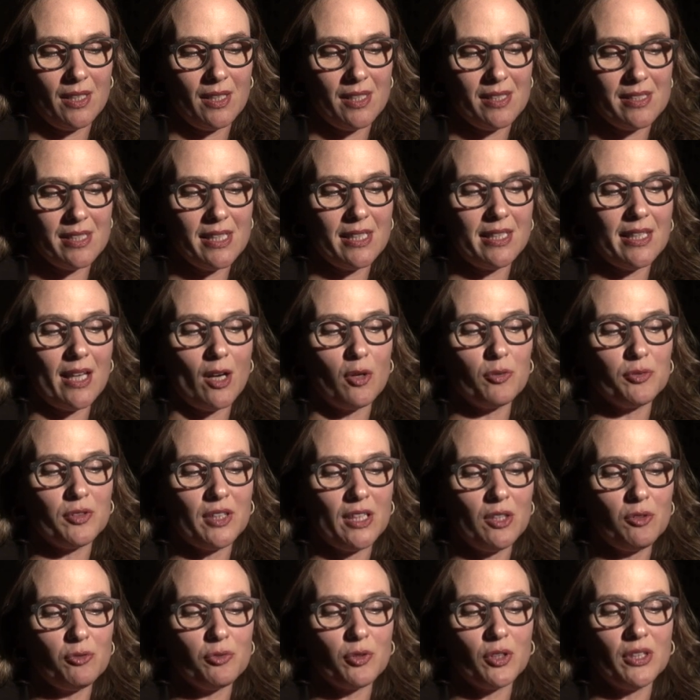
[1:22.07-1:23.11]
sich auf
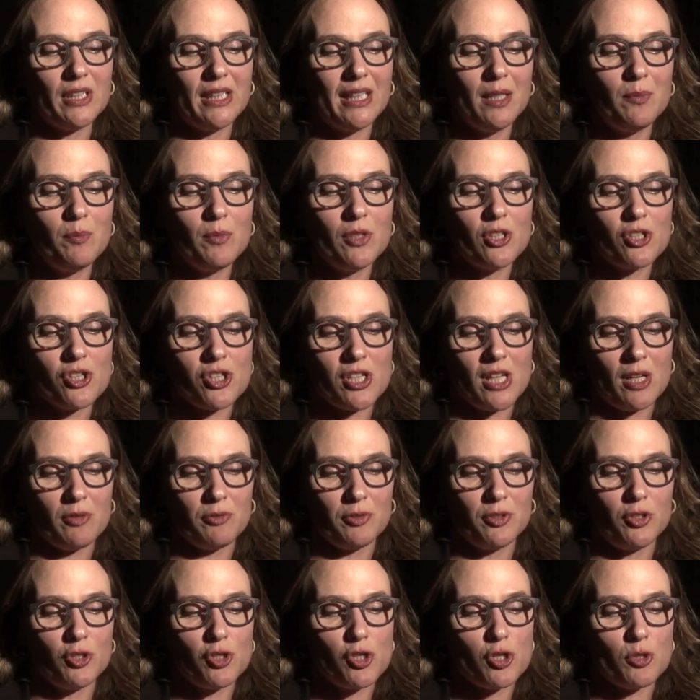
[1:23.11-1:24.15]
den von ihm
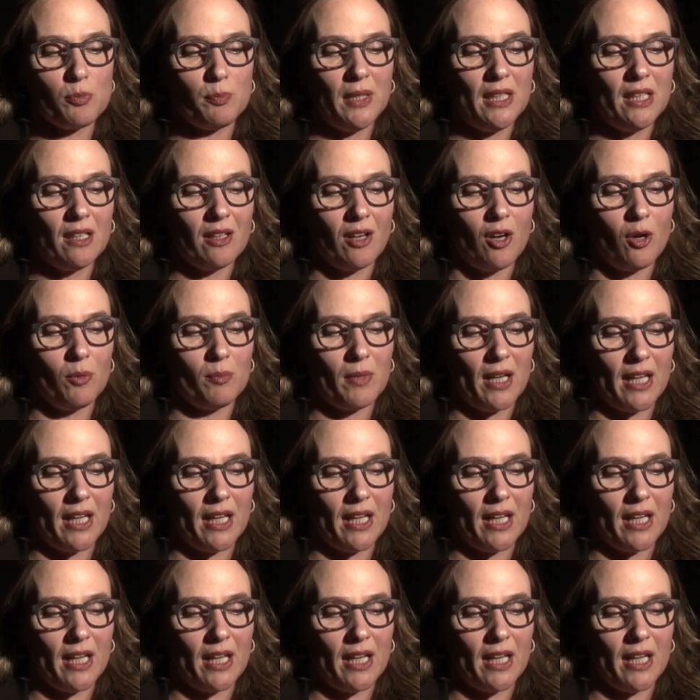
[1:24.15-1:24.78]
geschaffenen Spielraum